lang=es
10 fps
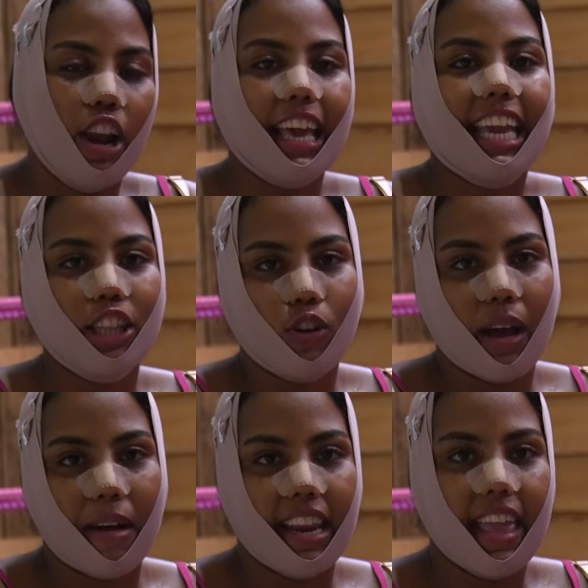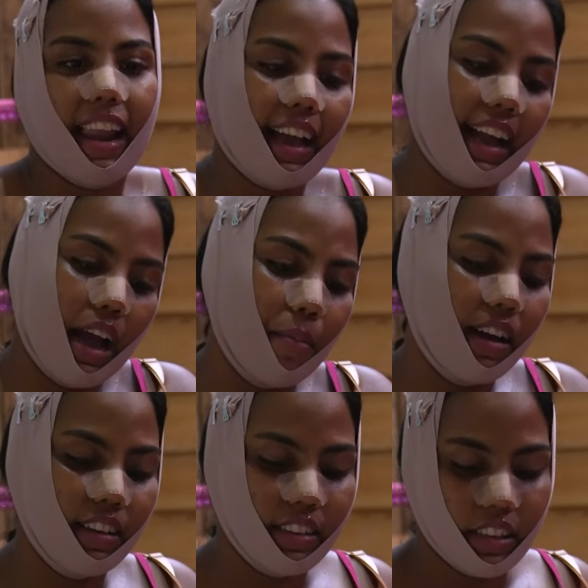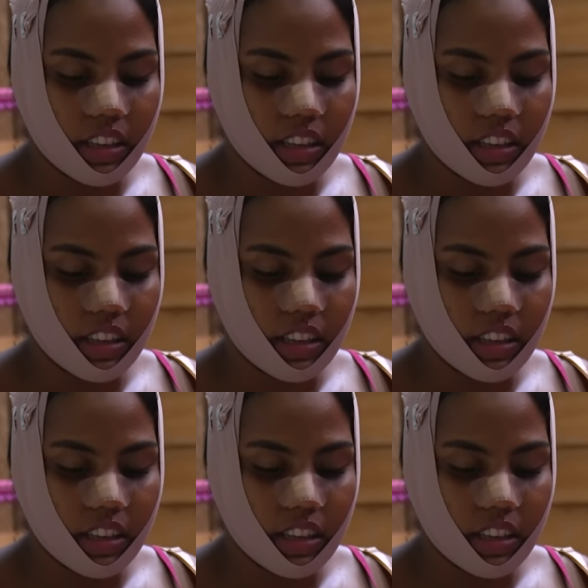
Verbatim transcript: le quito la varilla a la cama.